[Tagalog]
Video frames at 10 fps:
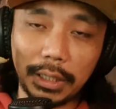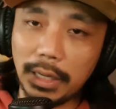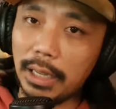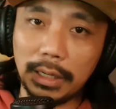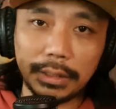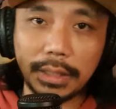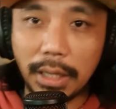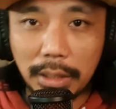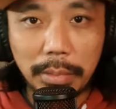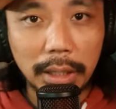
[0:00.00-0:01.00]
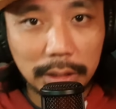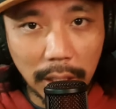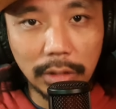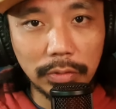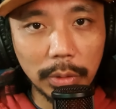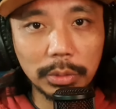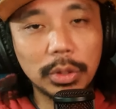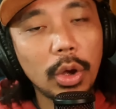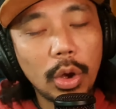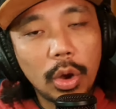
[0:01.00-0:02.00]
Galing sa ibang cell phone.
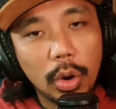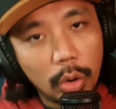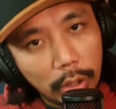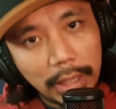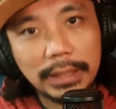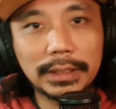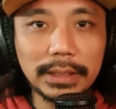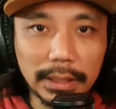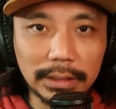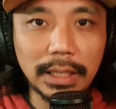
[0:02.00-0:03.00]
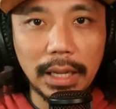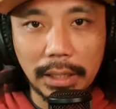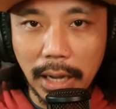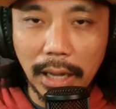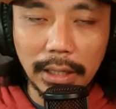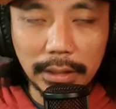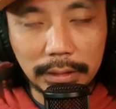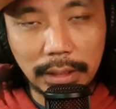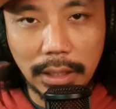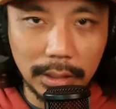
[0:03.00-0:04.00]
Or let's just say galing
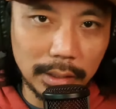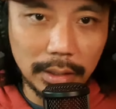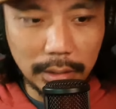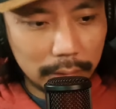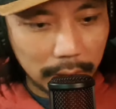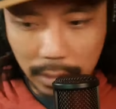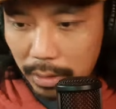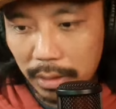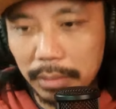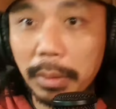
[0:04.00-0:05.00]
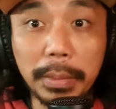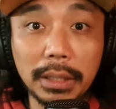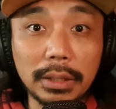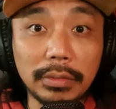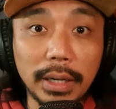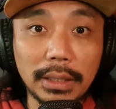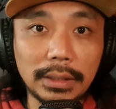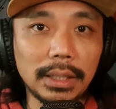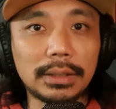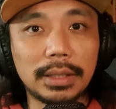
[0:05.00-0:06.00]
sa uh, iba pang device.
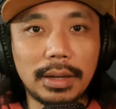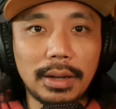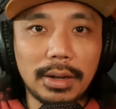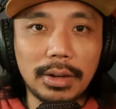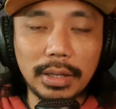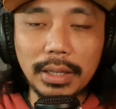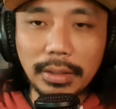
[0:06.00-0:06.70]
Okay?